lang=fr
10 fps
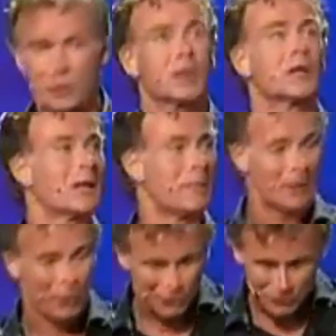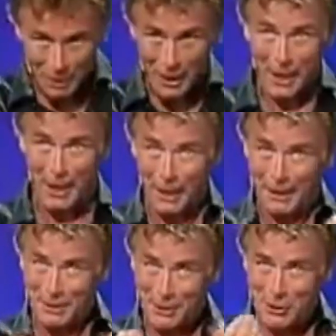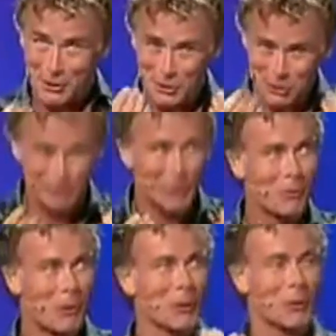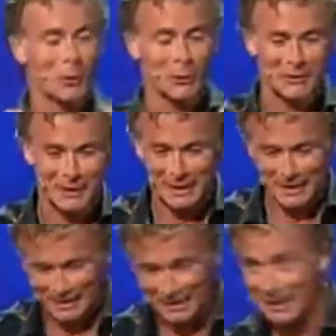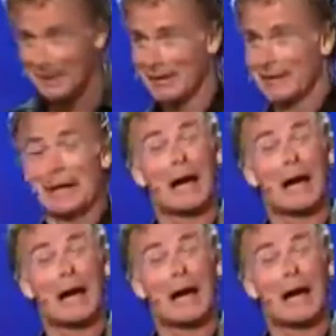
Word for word: jouer dans la balance, je vais le prendre de mon côté. Il euh.